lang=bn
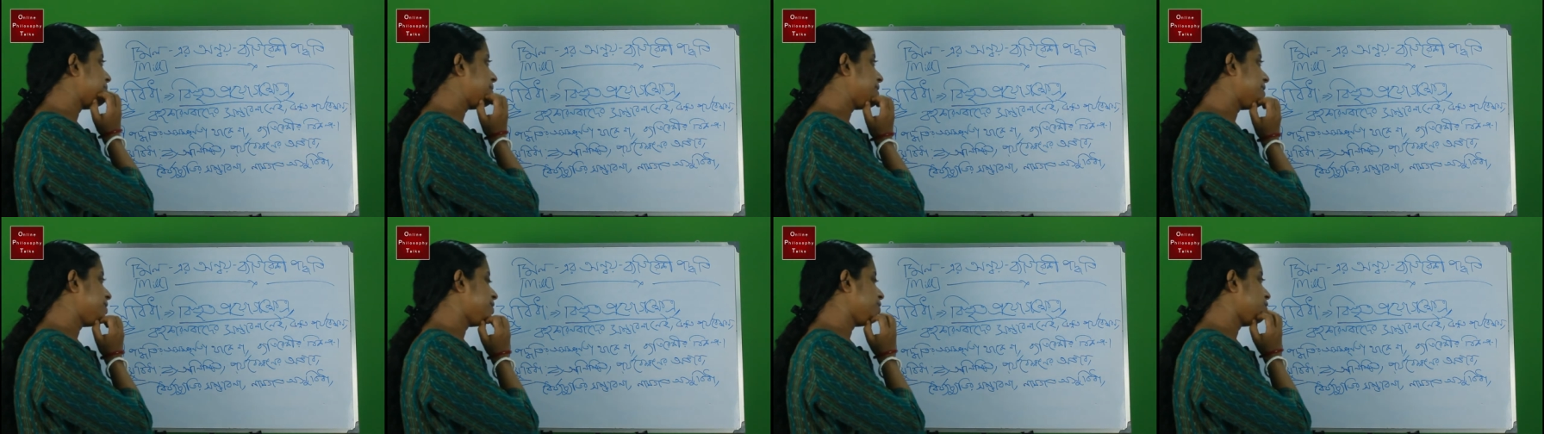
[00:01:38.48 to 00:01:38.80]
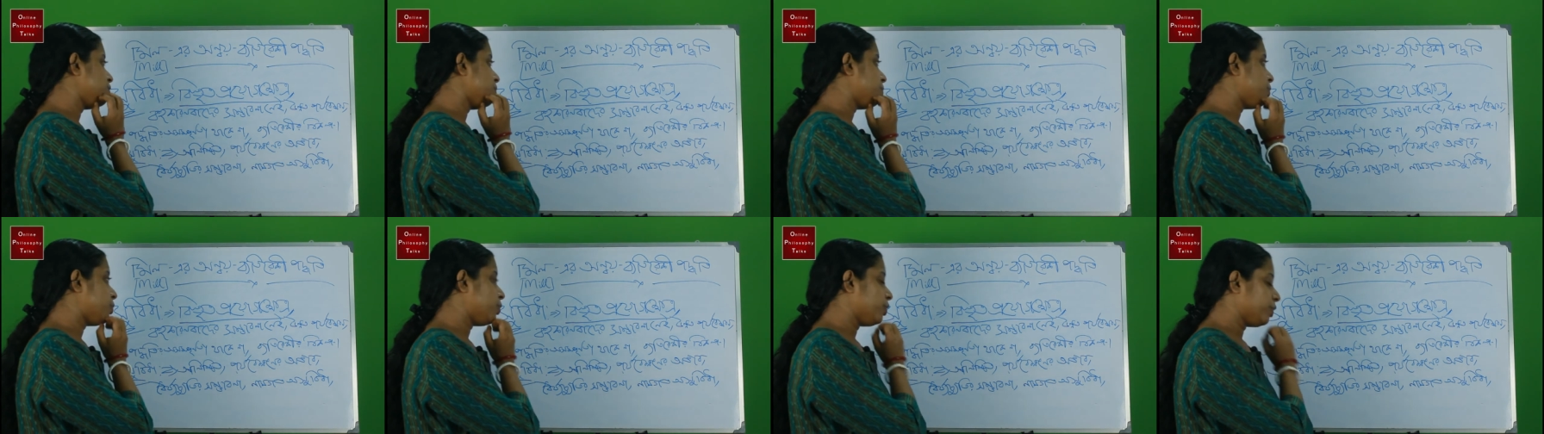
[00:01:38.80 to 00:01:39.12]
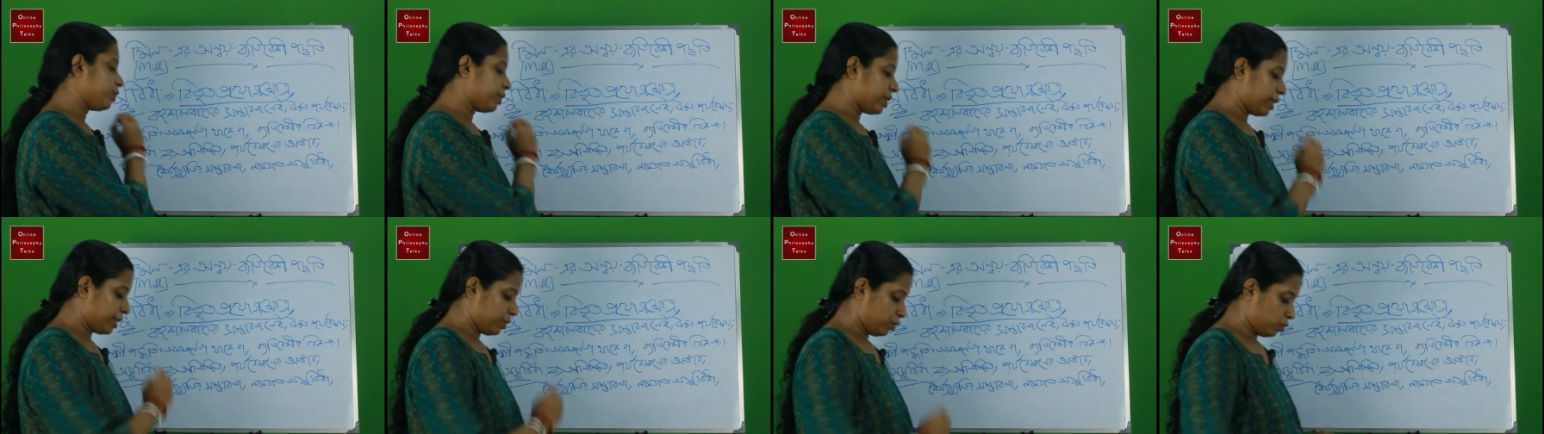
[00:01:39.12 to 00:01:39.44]
বিস্তৃত প্রয়োগ
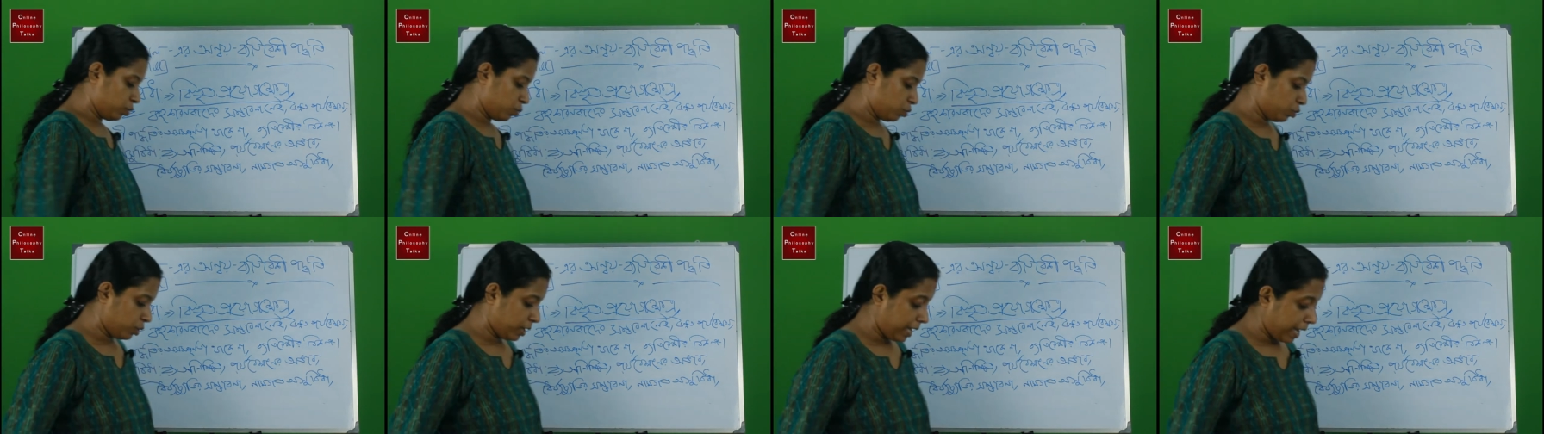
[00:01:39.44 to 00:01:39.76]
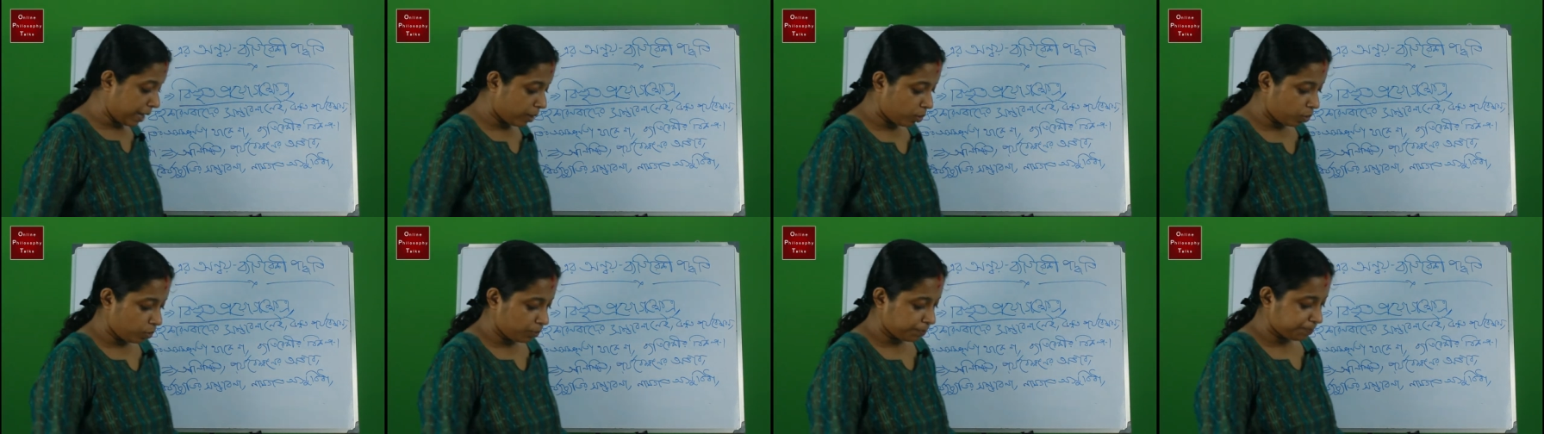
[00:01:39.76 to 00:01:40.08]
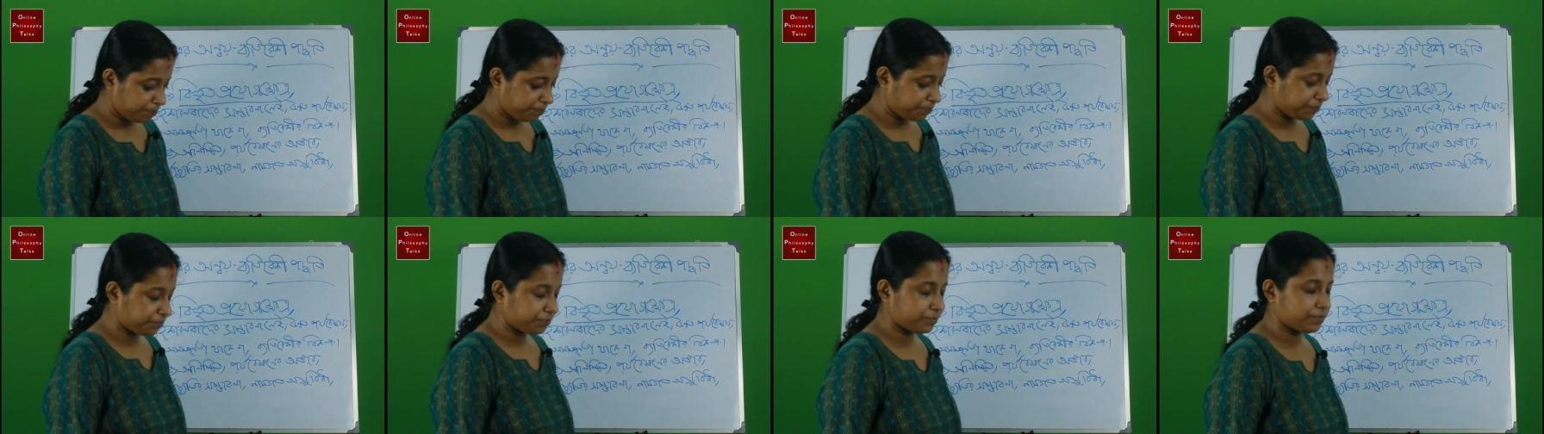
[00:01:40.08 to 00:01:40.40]
ক্ষেত্র কেন
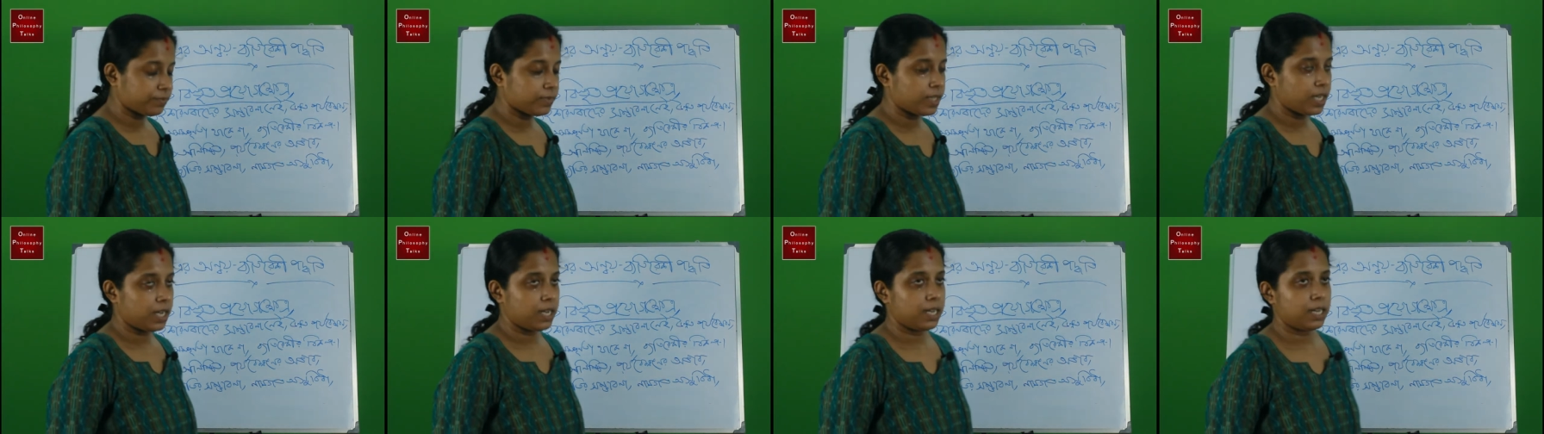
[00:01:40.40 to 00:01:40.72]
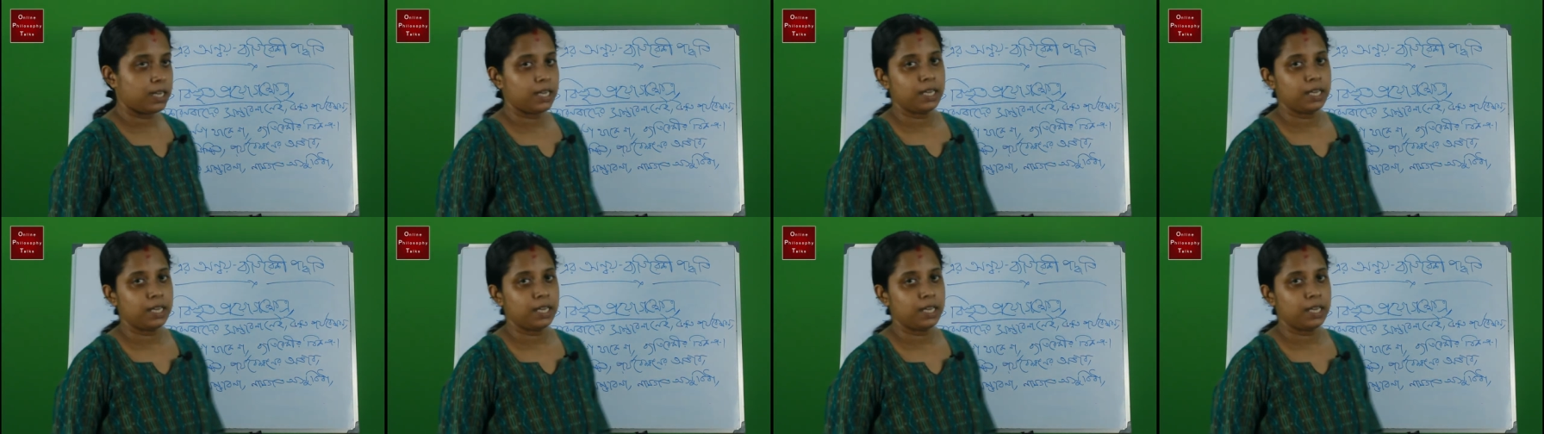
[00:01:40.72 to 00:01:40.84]
না